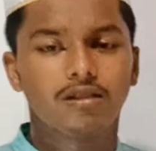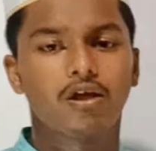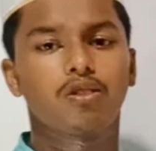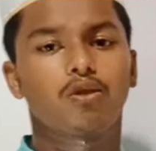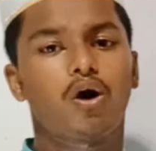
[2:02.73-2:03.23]

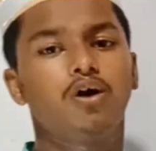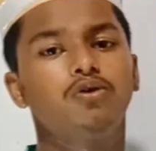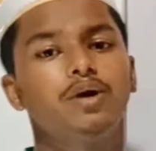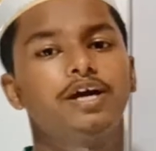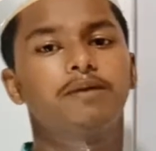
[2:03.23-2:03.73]
ইল্লাল্লাহ
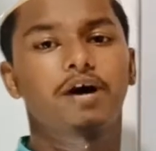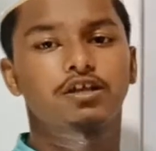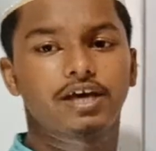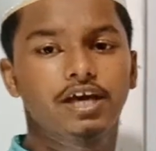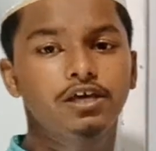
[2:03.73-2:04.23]
এর
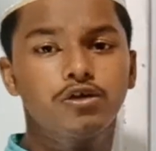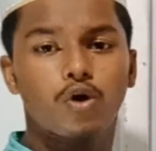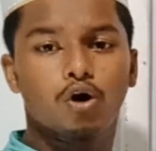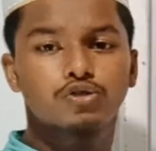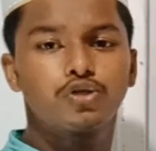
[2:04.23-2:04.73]
এই
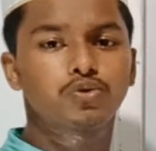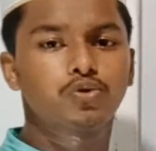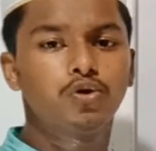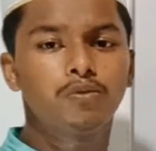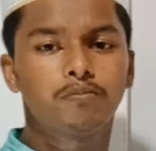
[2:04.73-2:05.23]

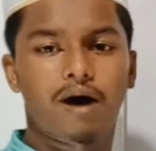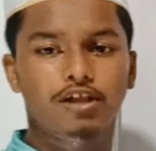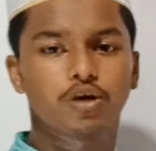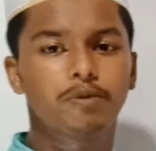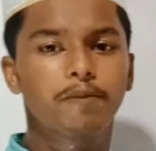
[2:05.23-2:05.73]
অংশটুকুর
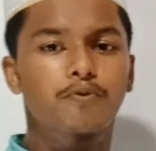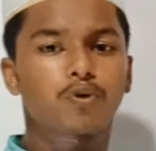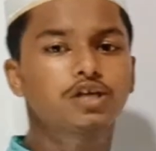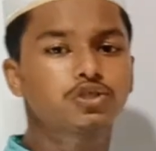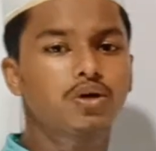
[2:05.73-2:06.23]
মাধ্যমে
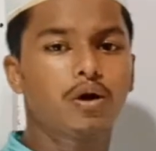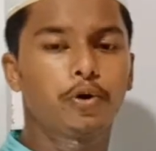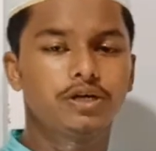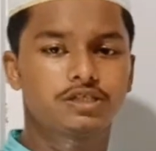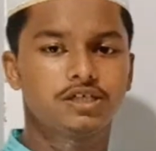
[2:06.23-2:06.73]
প্রকাশ করা
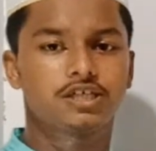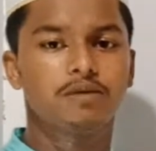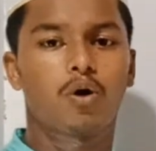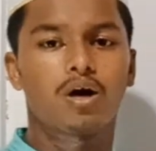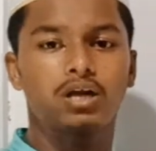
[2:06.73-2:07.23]
হয়েছে যে
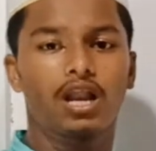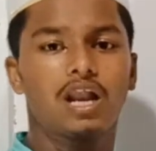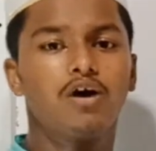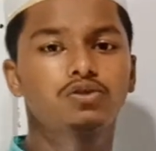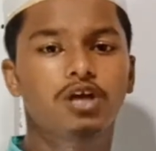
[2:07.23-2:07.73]
মহান
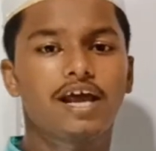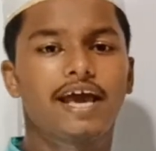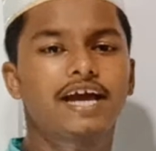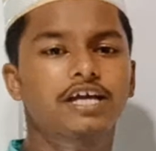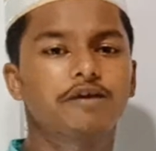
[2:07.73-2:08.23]
আল্লাহ তালা
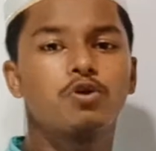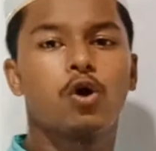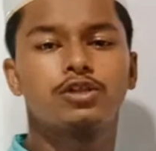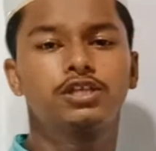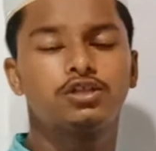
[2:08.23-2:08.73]
এক এবং
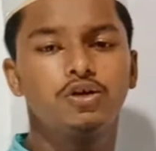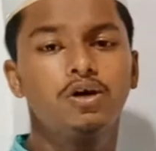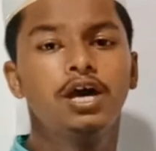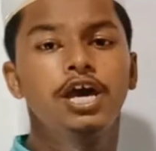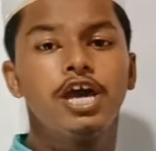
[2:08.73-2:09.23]
অদ্বিতীয়
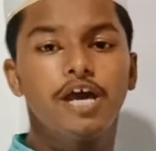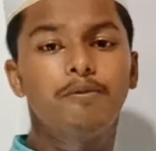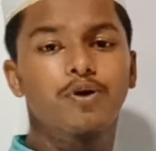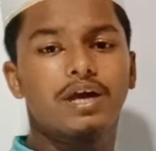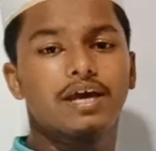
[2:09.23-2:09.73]

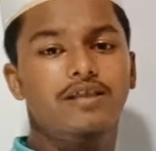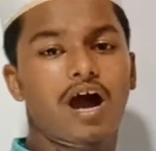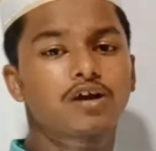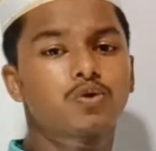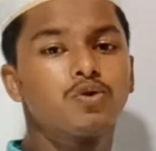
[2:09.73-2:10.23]
এবং
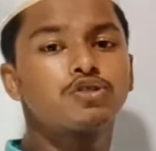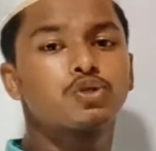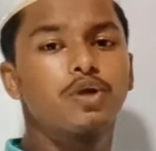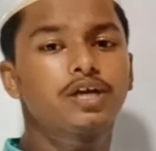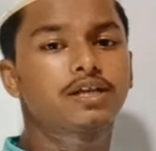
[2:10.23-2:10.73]
তার কোনো
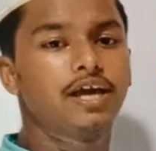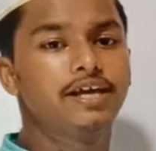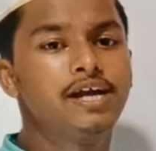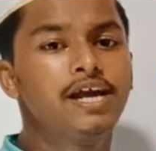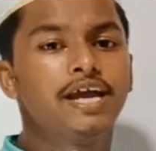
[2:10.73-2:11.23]
শরিক
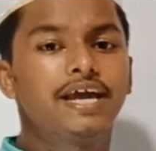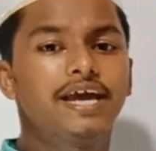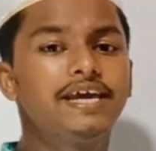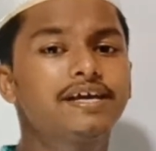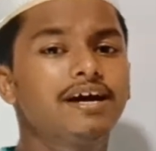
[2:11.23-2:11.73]
নেই
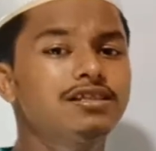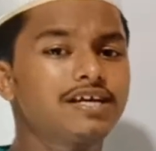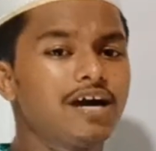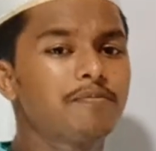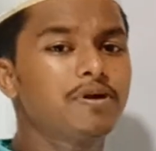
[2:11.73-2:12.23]
এইখান
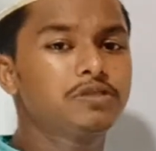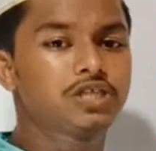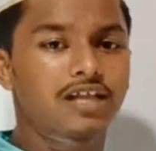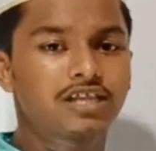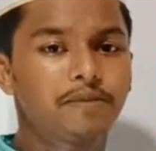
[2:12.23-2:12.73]
থেকে আমরা
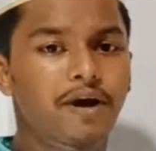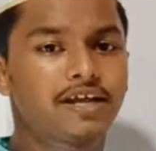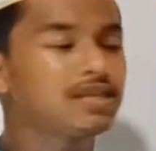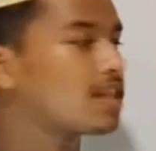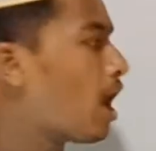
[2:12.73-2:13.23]
জানতে
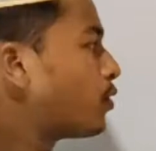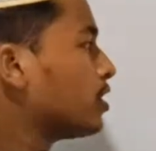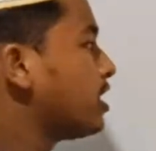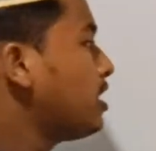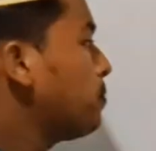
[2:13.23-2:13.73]
পারি
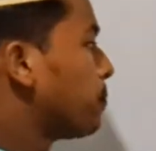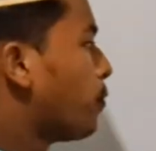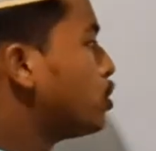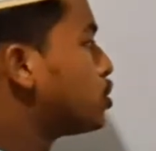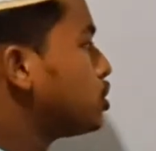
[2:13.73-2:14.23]
তাওহিদের
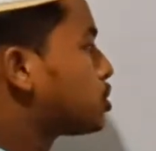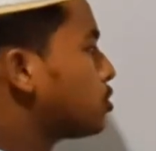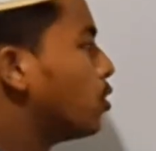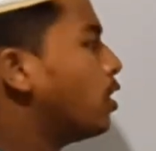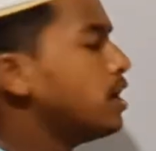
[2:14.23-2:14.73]

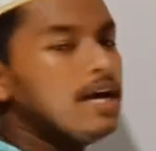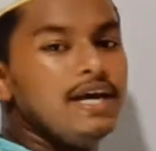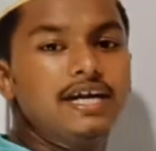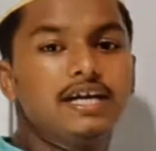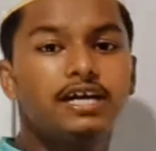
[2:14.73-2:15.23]
বৈশিষ্ট্য
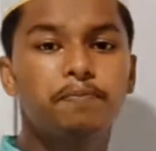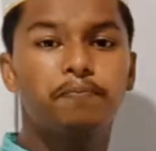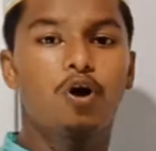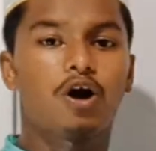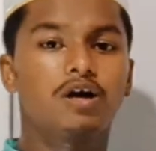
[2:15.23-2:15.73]

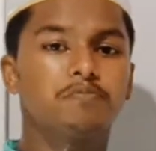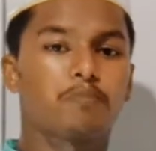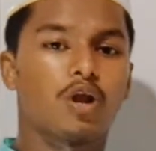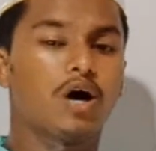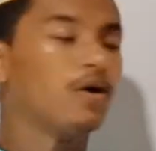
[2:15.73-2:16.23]
এরপর
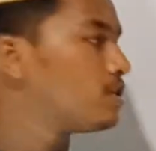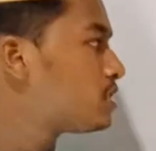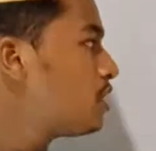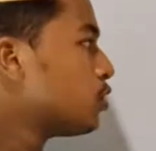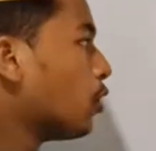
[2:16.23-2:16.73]
বলা
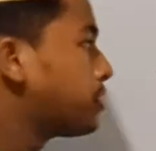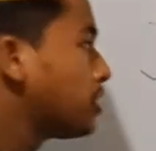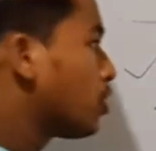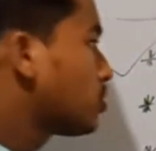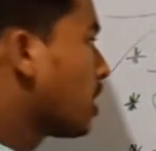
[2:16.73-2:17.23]
হয়েছে
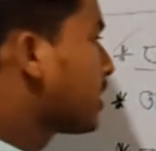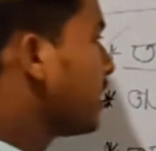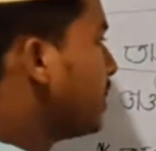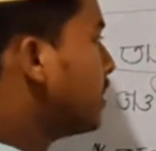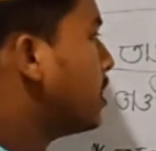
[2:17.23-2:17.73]
নৈতিকতা কি